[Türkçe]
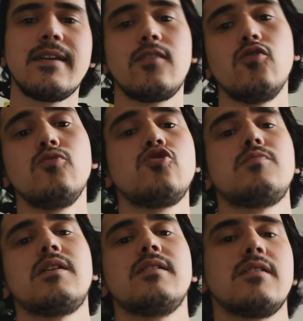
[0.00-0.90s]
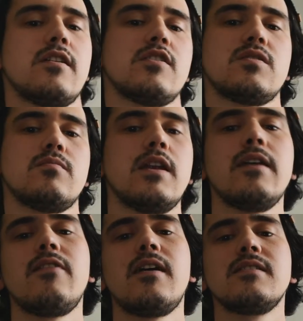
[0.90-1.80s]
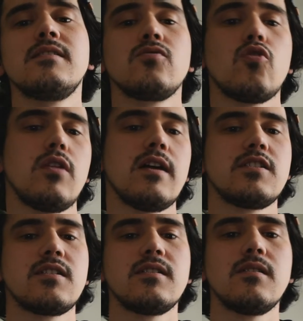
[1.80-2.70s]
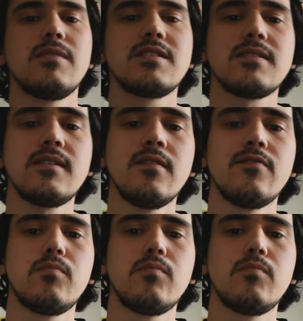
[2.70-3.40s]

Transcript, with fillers: de gümüş bakır karışımı levhanın kolayca kırılması